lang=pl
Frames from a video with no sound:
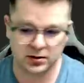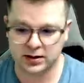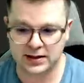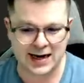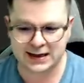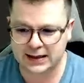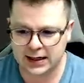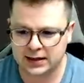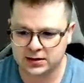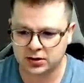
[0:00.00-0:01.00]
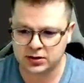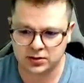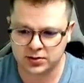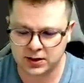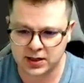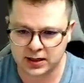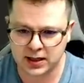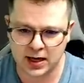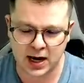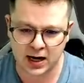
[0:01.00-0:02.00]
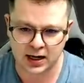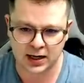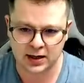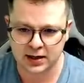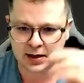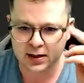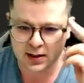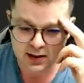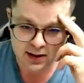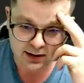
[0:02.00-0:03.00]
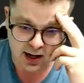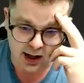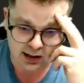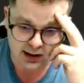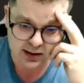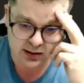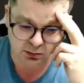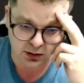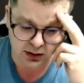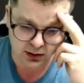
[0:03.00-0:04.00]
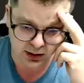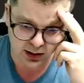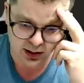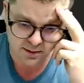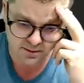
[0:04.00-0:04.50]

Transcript: jak teraz to jest oceniane, ale tak, jest bicie.